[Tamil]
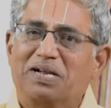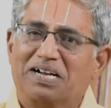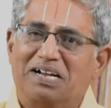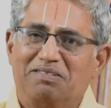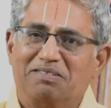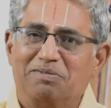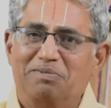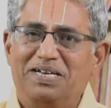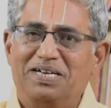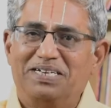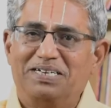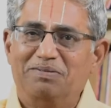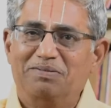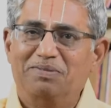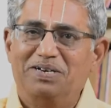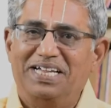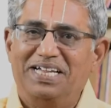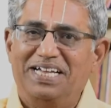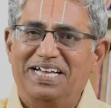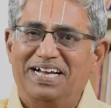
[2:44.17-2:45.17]
பிரகாசமாக
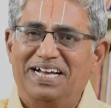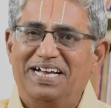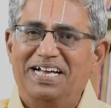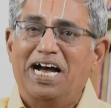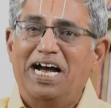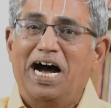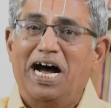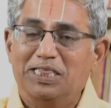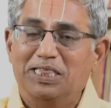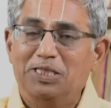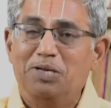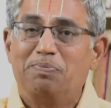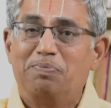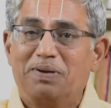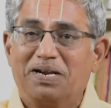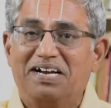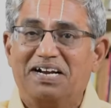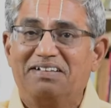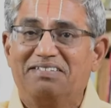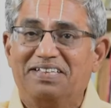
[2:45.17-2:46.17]
இருக்கும் இல்லையா அந்த
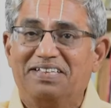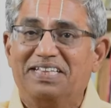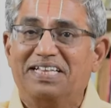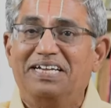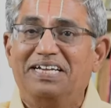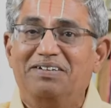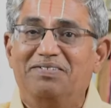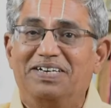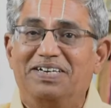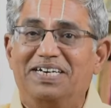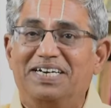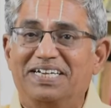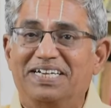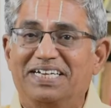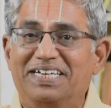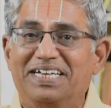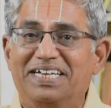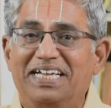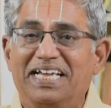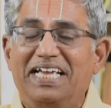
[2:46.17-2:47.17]
பிரகாசம் தான்
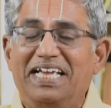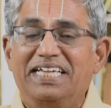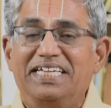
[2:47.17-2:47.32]
இவர்களுக்கு